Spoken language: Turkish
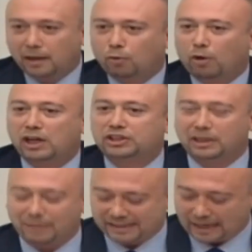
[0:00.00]

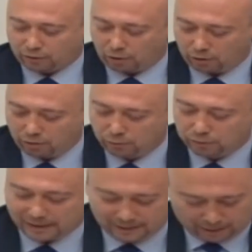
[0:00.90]
ulaştırma sektörünün
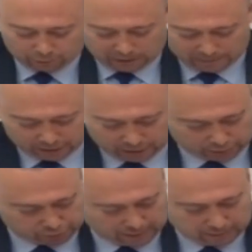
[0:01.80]
üzerine yüklemeye
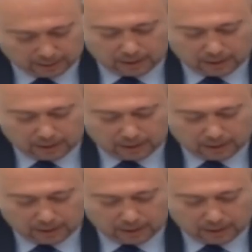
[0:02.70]
çalışıyorlar.